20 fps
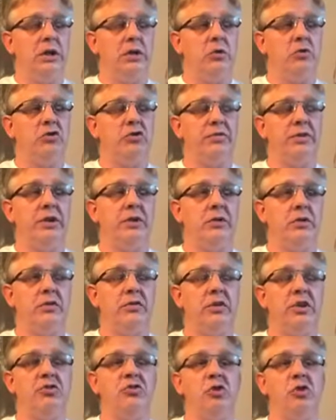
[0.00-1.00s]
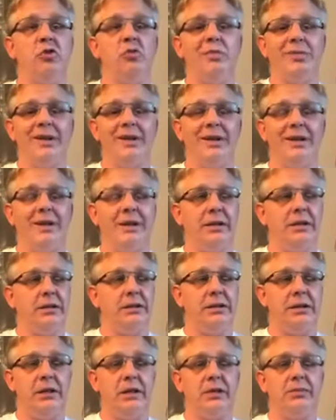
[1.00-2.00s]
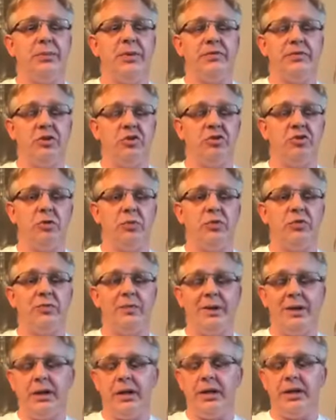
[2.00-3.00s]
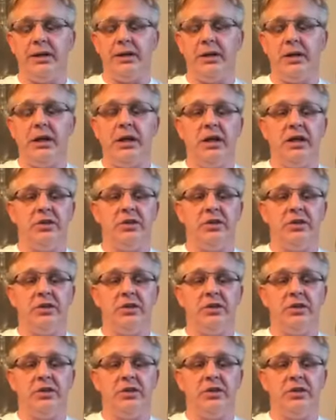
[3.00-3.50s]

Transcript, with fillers: używają go w leczeniu malarii, tak? Pewnych szczepów malarii.